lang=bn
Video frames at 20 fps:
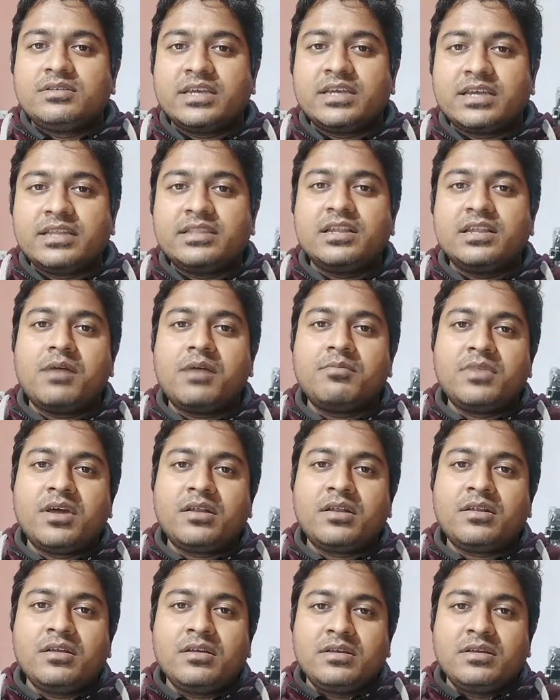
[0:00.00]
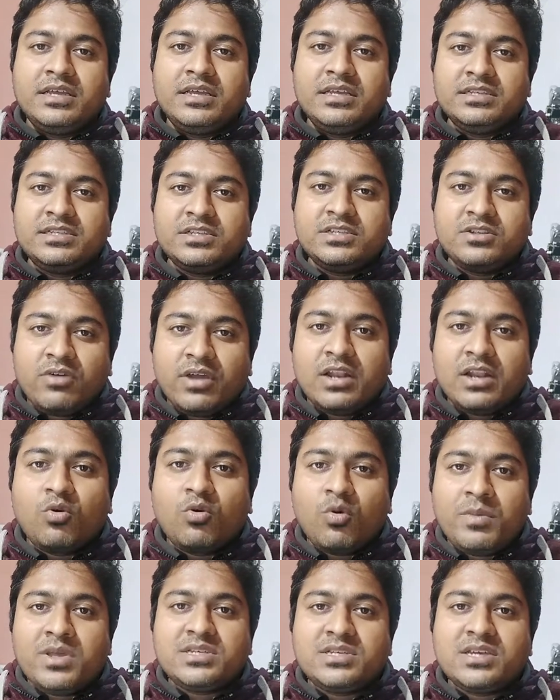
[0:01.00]
সেক্ষেত্রে আপনার ইঞ্জিন অয়েল
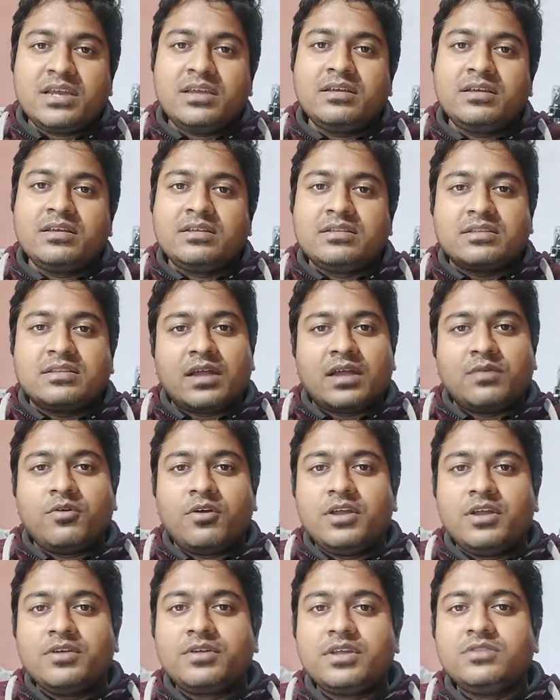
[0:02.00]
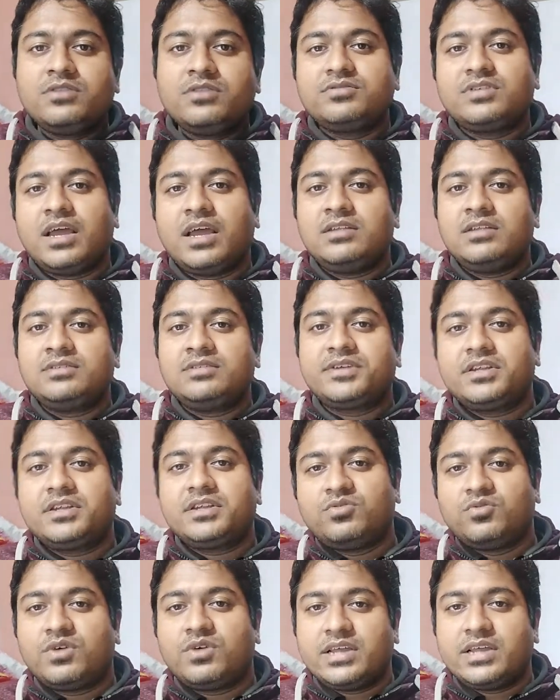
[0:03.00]
কমে যায় তার ফলেও কিন্তু সাইলেন্সারে
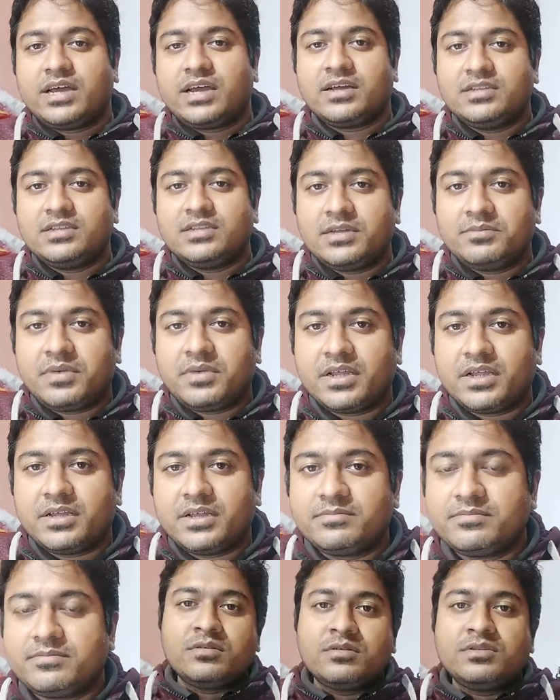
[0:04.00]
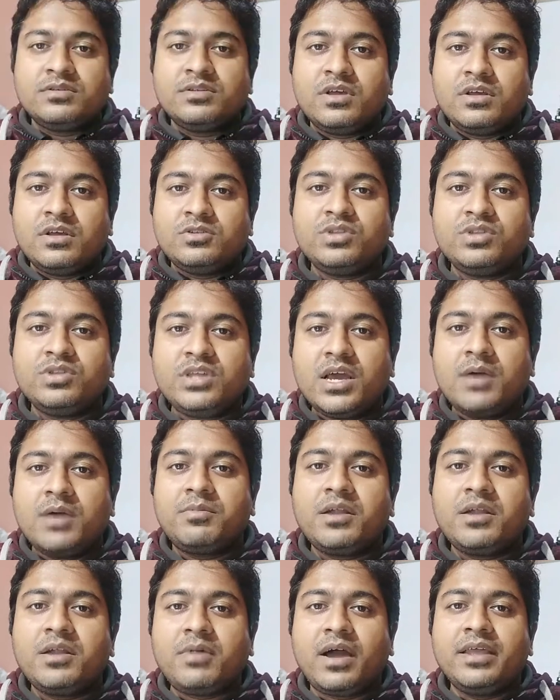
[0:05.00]
ধোঁয়া দেখা দিতে পারে যদি
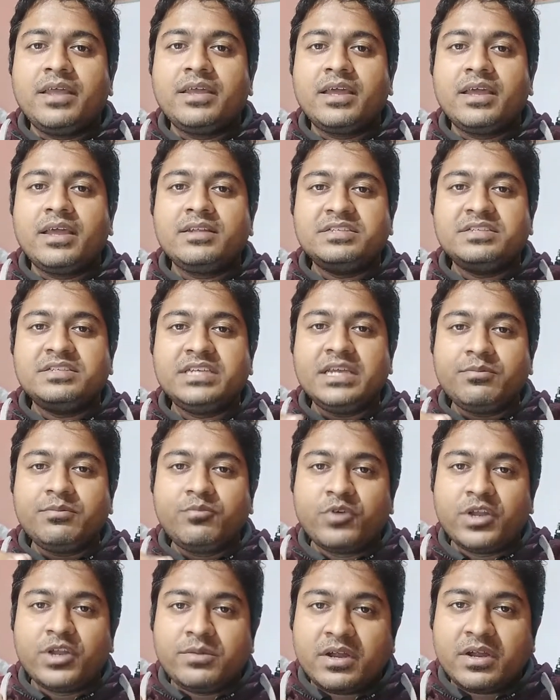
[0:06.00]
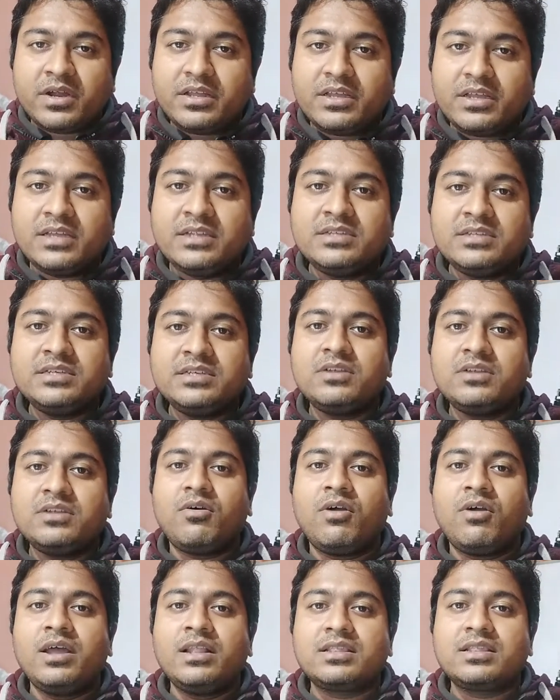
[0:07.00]
আপনার বাইকে যে পরিমাণ ইঞ্জিন
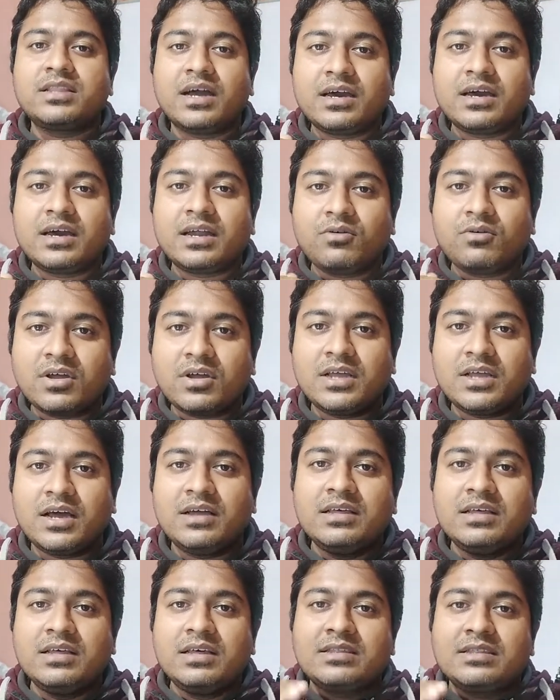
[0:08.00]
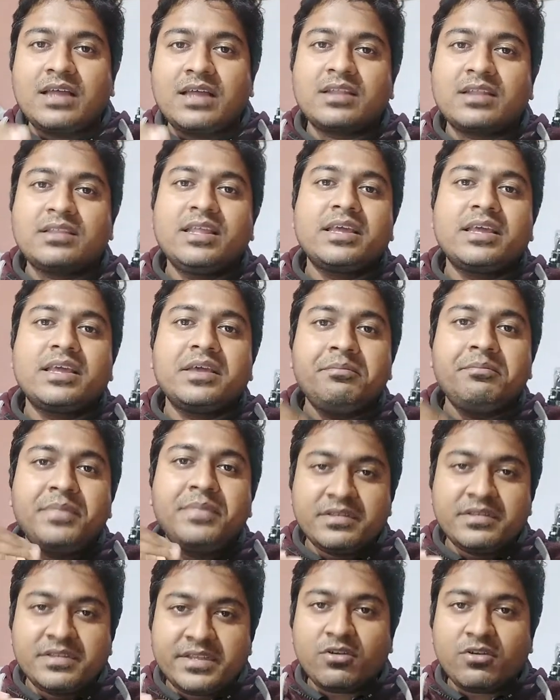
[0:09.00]
অয়েল থাকার কথা তার থেকে
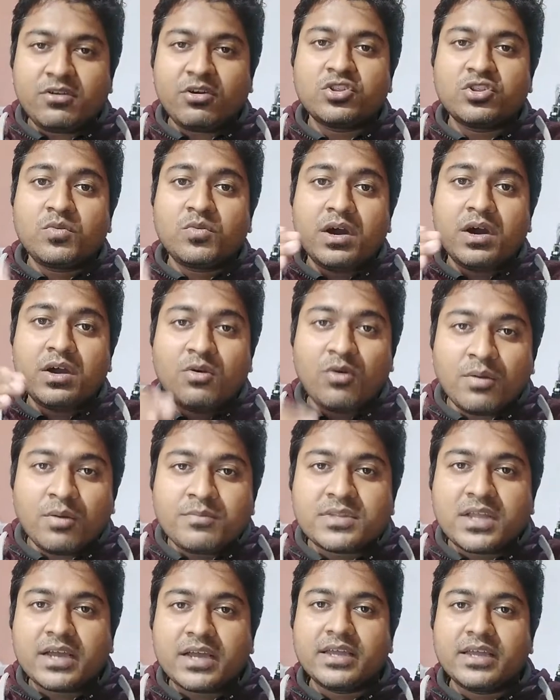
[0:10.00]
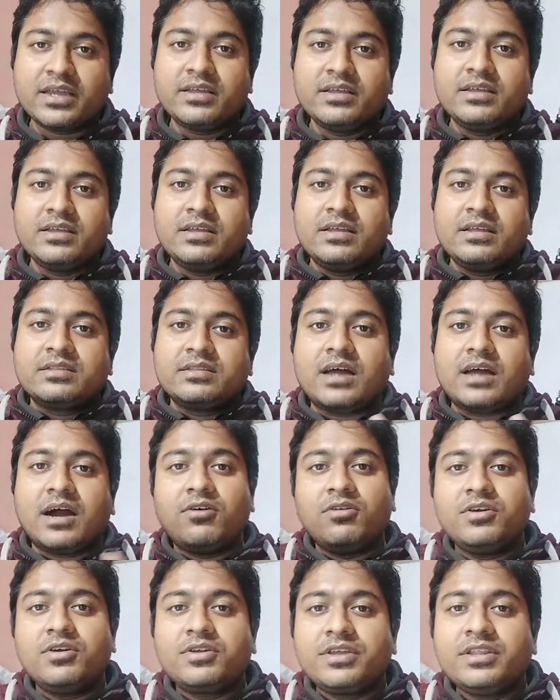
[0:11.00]
বেশি অথবা কম থাকে
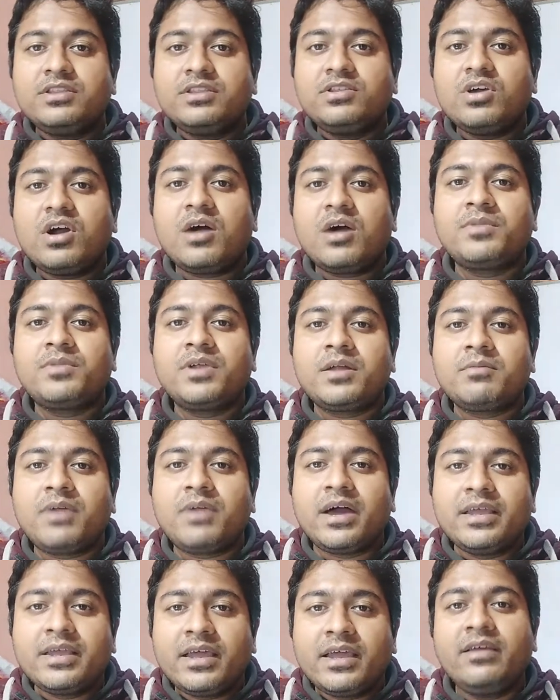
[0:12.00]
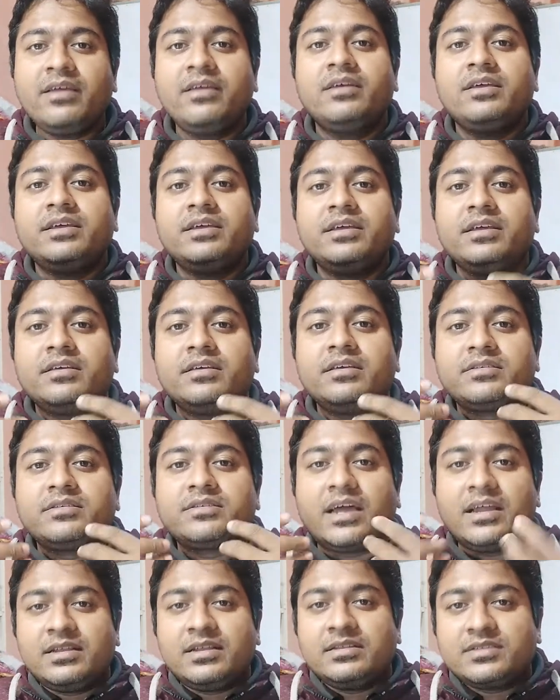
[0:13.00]
তাহলে কিন্তু আপনার বাইকে
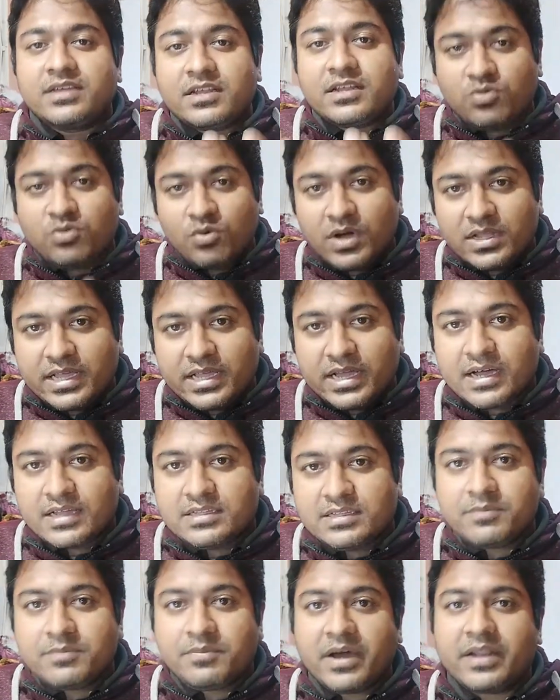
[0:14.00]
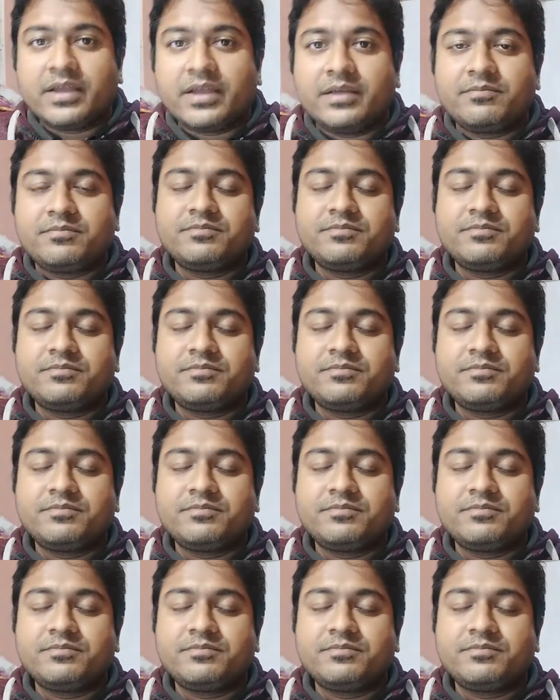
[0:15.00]
সাইলেন্সারে ধোঁয়া দেখা দিতে পারে